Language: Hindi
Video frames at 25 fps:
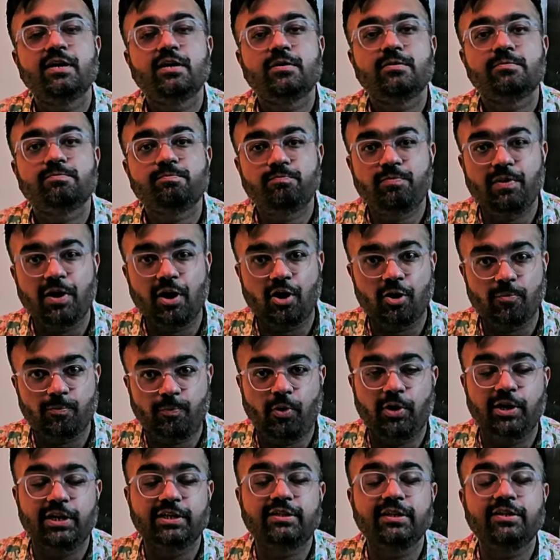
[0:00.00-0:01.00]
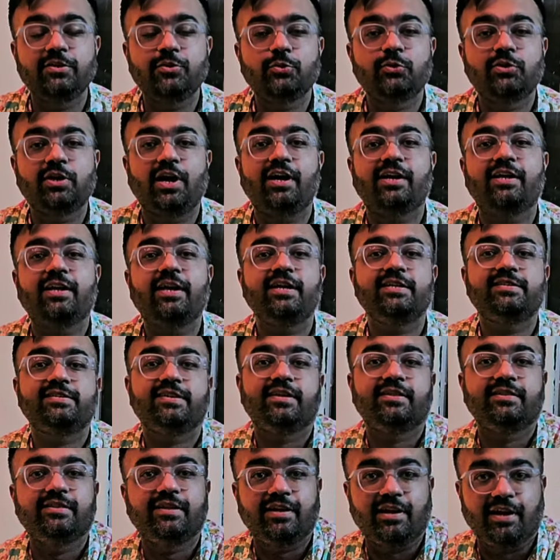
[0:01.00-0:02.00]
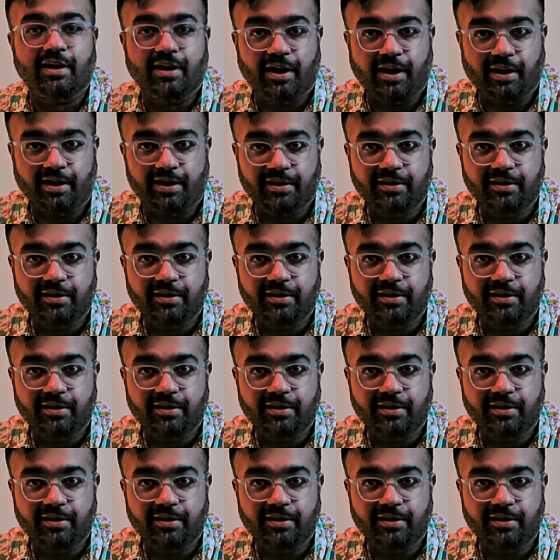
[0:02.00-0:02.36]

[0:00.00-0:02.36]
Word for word: पॉलीथीन उतार के इसे अंदर लग तो